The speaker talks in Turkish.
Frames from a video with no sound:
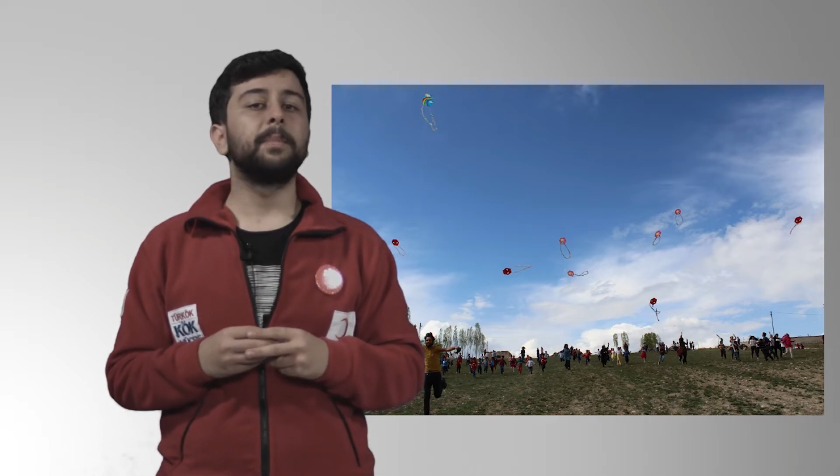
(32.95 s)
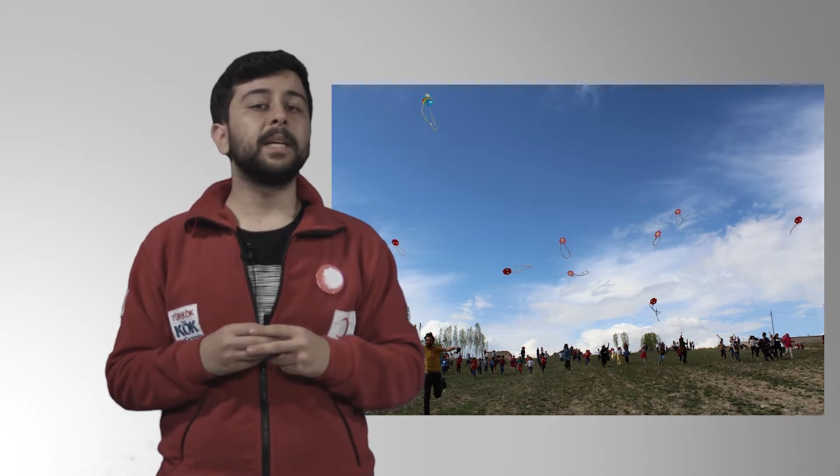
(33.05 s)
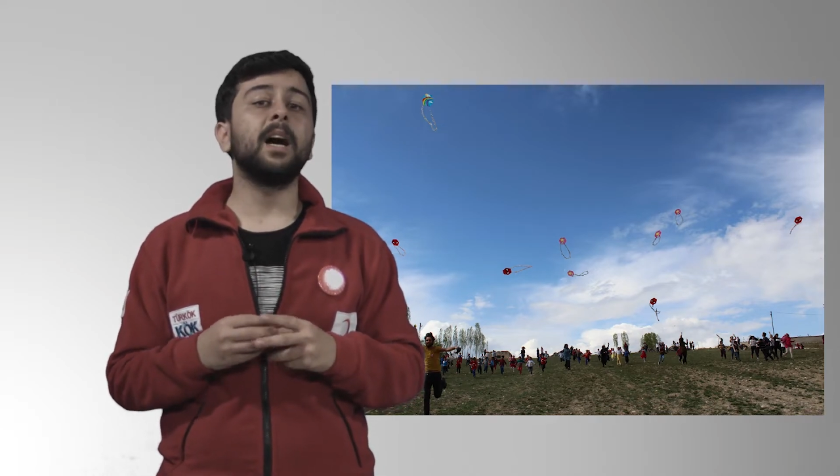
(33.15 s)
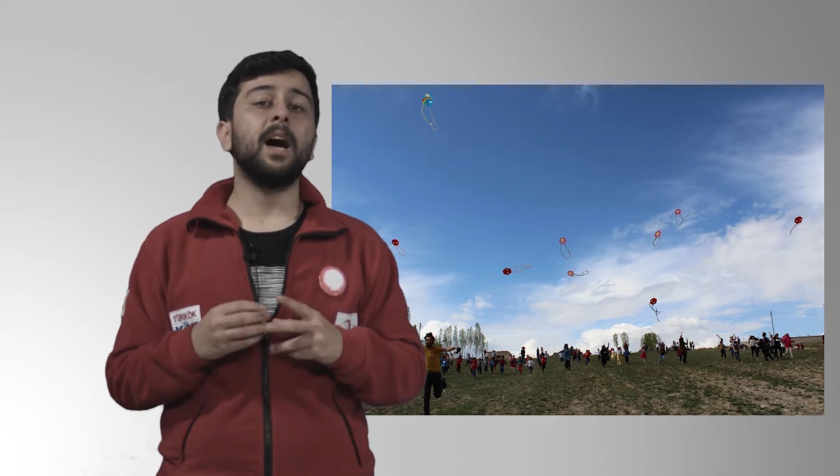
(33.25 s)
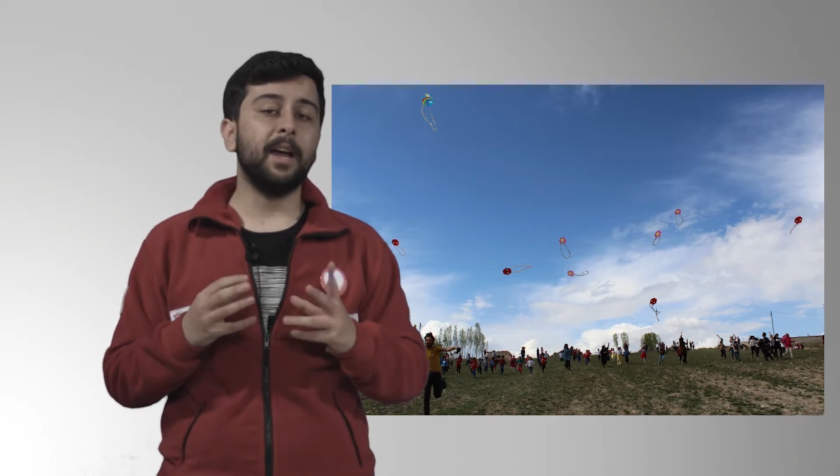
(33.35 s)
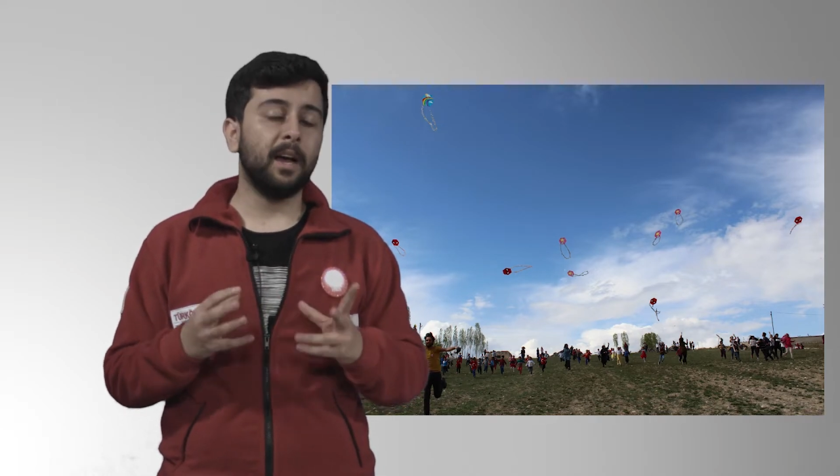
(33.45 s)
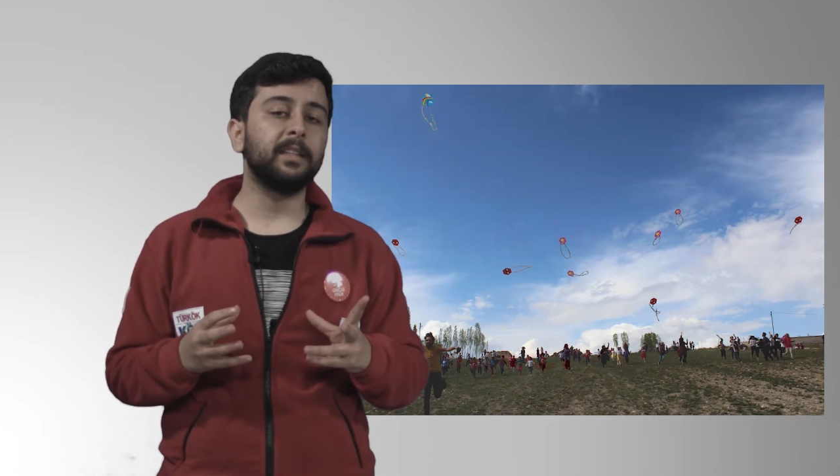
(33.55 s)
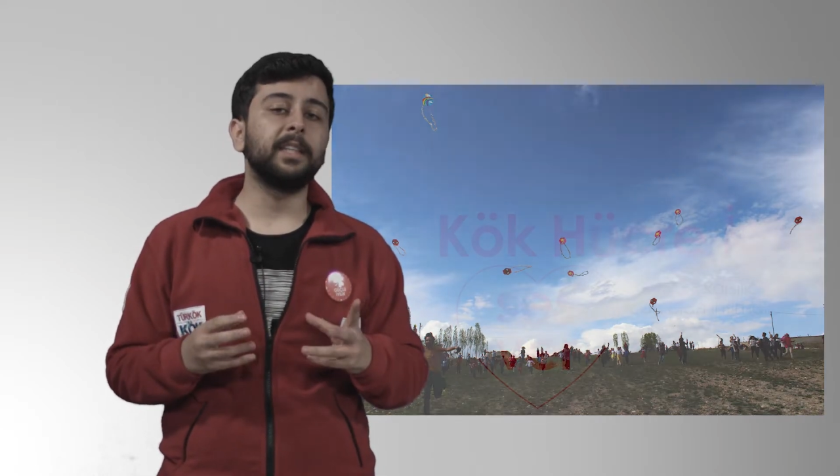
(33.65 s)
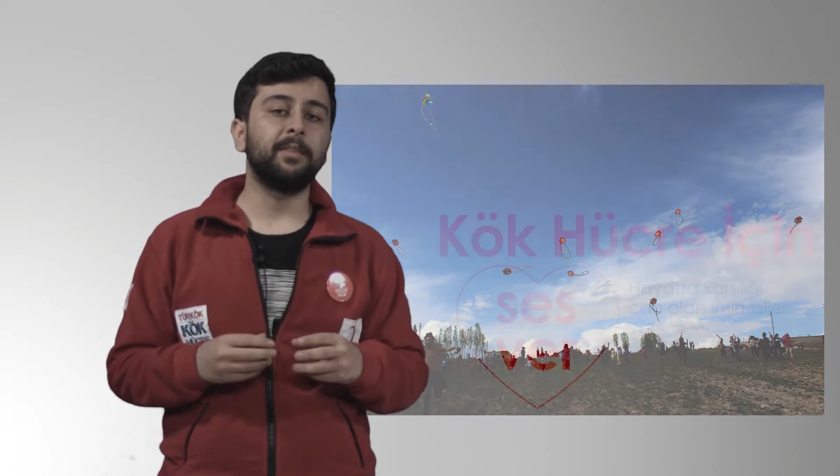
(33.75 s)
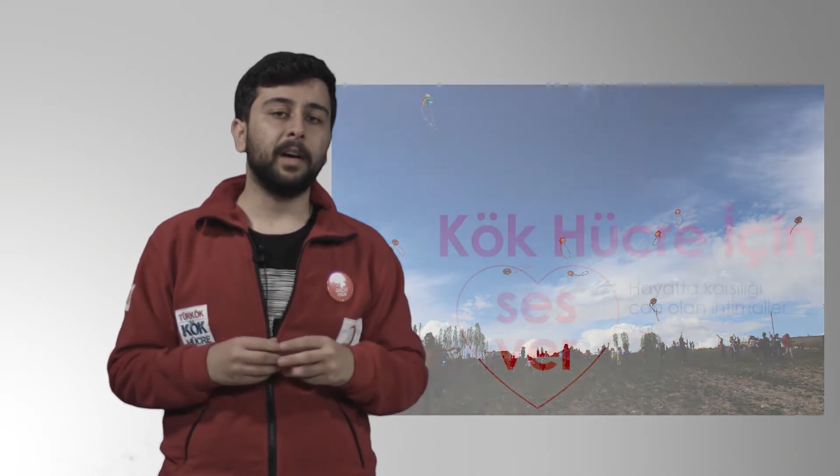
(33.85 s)
bir
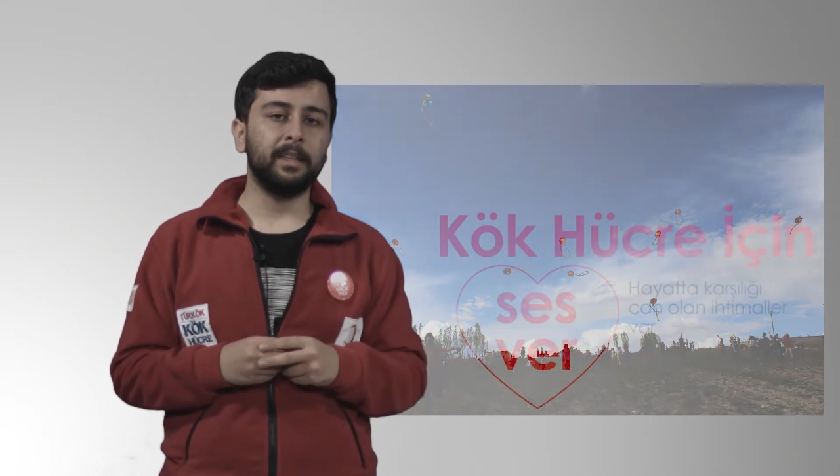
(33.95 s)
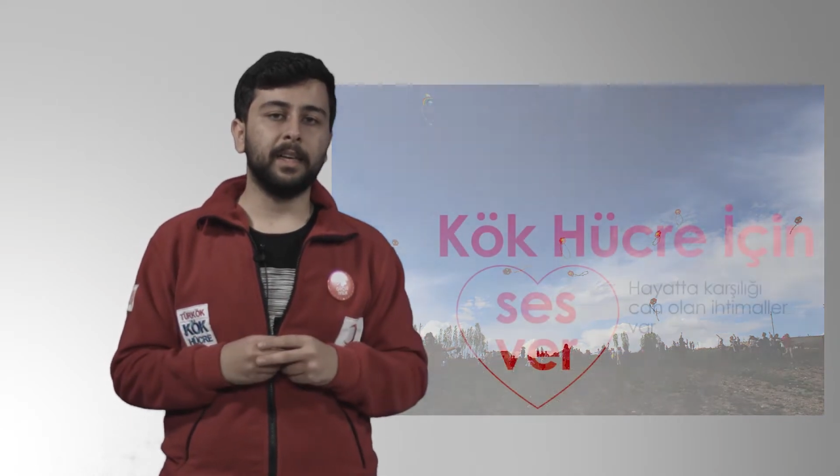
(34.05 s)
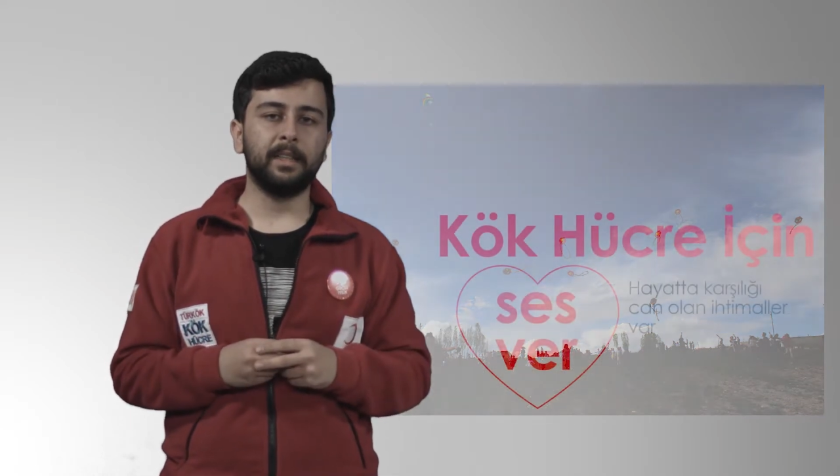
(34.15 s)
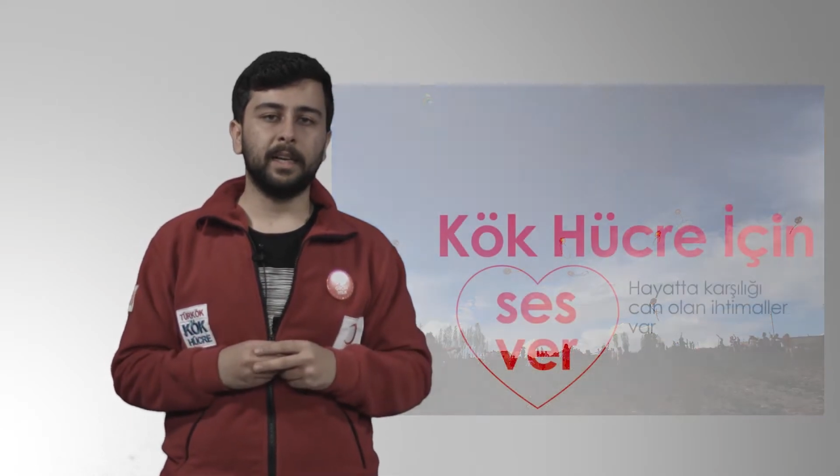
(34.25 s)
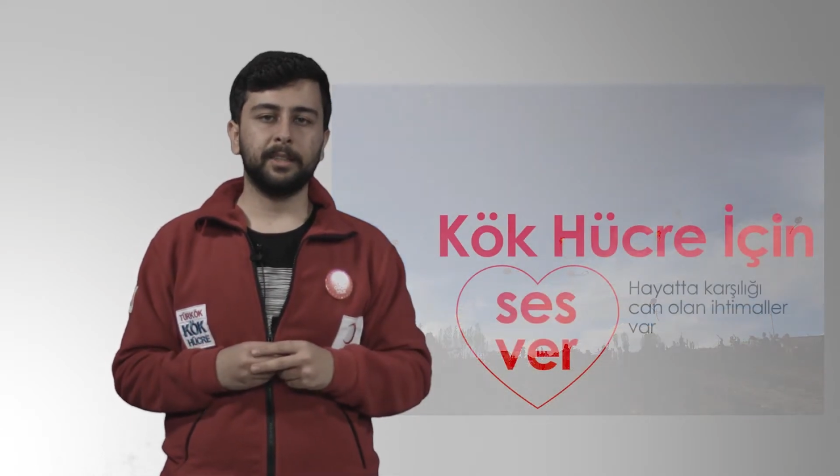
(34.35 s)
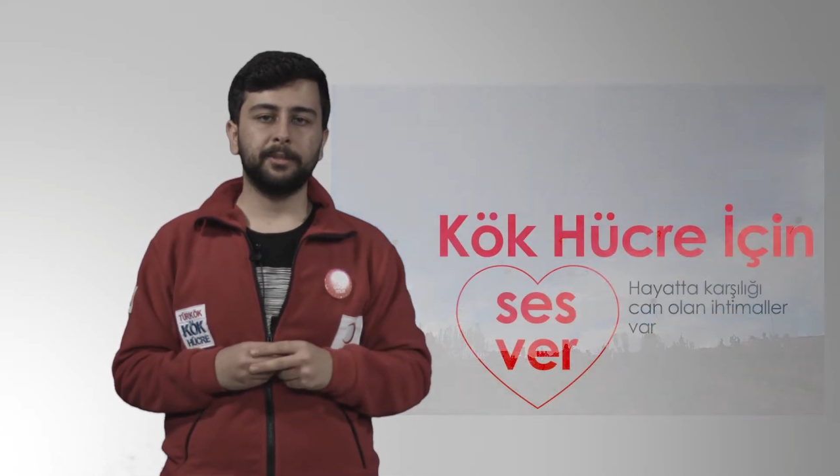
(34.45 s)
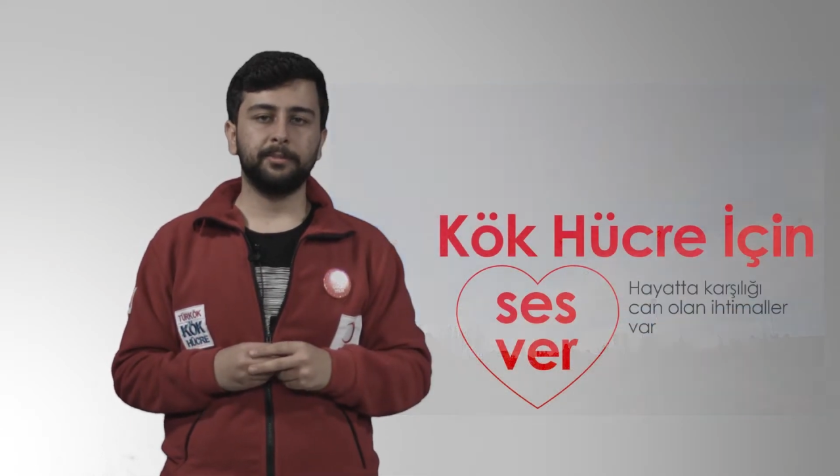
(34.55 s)
hayatı ifade eder.